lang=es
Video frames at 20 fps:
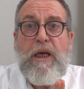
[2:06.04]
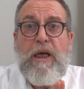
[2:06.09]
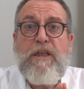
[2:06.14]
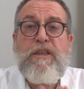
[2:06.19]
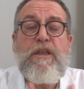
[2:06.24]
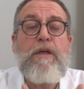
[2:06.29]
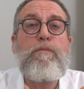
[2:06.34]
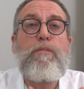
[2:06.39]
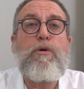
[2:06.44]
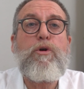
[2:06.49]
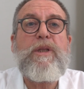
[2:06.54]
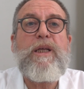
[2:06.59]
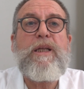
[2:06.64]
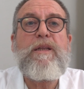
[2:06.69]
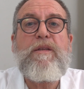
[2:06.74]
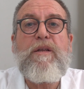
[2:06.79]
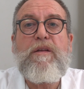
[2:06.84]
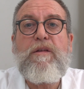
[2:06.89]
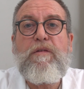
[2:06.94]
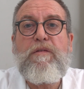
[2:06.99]
Es
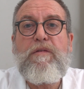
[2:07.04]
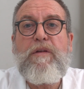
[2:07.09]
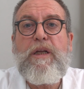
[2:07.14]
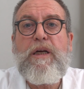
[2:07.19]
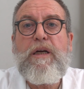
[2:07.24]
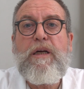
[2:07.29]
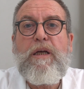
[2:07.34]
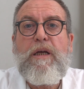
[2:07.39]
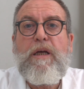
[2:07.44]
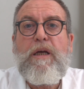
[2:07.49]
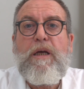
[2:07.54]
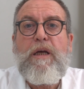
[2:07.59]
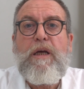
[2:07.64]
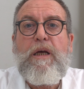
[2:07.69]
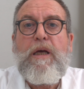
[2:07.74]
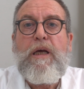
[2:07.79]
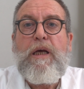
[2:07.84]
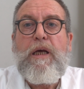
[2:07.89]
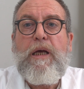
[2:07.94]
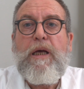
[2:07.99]
importante decir
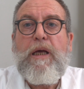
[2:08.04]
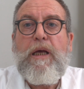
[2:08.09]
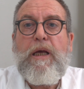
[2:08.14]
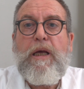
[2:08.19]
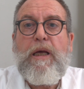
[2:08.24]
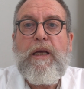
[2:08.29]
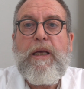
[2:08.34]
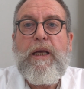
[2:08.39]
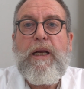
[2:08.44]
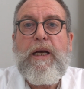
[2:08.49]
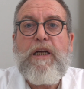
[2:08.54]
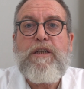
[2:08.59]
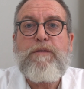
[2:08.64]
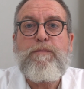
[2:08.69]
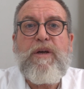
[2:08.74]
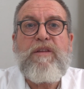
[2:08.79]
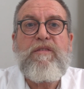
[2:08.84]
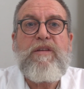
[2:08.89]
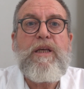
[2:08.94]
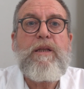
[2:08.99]
que las
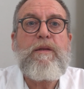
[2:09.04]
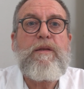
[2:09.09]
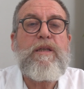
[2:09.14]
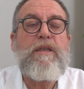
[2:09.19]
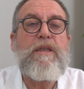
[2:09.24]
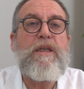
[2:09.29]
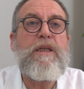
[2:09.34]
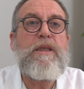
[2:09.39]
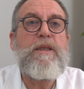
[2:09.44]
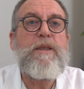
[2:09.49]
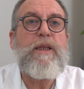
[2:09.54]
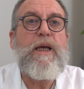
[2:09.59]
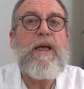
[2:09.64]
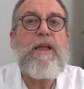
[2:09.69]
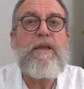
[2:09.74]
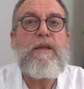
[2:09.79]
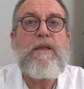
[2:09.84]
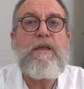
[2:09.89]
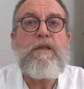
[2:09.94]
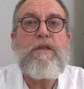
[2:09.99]
pacientes
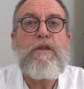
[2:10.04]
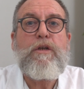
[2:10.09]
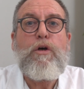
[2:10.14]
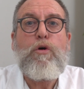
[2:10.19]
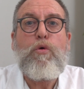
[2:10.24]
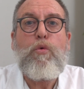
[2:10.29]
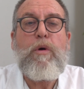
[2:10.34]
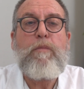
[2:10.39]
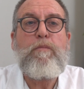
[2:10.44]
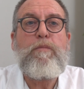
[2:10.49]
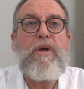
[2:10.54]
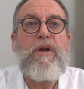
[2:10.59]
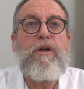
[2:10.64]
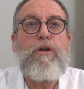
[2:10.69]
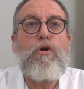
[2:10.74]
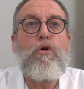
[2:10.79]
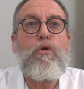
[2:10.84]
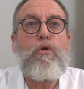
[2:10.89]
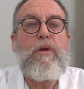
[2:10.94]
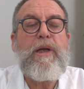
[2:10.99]
gestantes o en
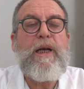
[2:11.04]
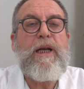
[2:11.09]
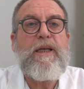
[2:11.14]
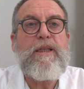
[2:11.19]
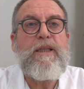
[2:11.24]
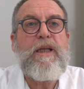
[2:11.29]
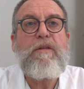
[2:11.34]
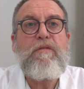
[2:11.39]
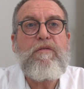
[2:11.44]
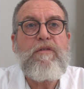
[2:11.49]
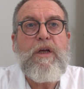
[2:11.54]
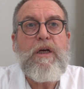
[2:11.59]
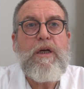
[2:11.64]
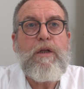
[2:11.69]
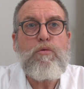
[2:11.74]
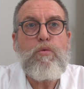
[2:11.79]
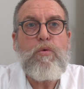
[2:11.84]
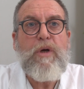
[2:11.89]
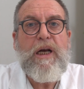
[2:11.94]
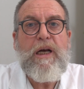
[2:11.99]
periodo de lactancia
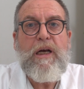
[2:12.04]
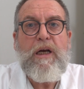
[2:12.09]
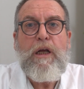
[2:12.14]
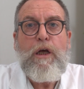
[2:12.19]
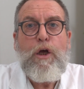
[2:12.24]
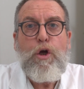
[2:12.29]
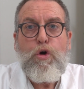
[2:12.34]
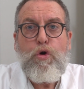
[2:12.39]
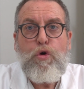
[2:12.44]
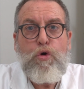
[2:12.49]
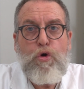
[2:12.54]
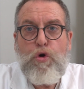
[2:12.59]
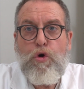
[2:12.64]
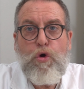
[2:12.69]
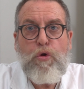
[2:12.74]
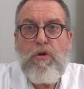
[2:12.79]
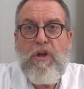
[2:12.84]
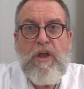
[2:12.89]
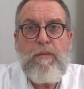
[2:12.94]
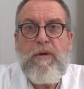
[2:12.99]
natural
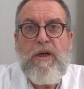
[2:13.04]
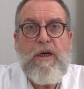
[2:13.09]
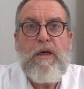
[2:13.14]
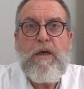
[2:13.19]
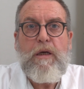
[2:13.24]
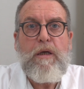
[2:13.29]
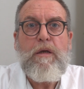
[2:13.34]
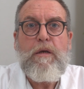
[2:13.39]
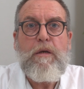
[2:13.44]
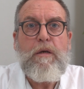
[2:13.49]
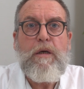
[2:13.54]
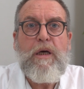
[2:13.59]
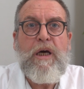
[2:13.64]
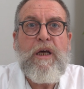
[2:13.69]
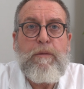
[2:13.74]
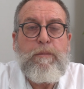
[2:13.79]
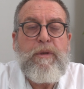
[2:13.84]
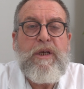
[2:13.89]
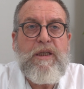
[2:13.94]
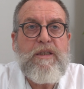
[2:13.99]
no deben
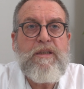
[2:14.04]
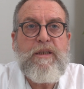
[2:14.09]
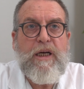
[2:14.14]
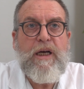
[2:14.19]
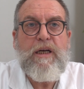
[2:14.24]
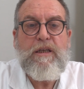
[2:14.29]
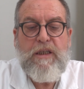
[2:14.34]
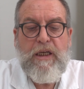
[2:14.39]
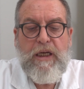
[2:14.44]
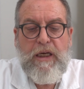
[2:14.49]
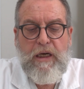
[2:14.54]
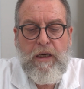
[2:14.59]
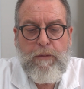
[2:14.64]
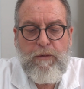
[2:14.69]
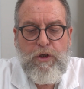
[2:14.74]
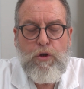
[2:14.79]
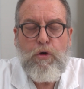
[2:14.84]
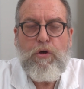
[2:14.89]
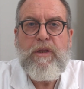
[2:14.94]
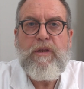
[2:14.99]
administrarse
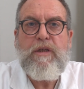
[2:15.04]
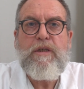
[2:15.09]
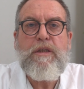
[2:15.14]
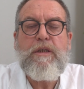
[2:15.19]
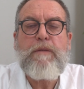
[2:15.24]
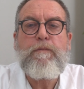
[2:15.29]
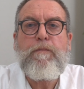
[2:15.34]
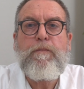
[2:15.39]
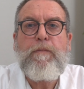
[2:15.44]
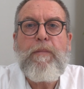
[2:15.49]
cannabinoides.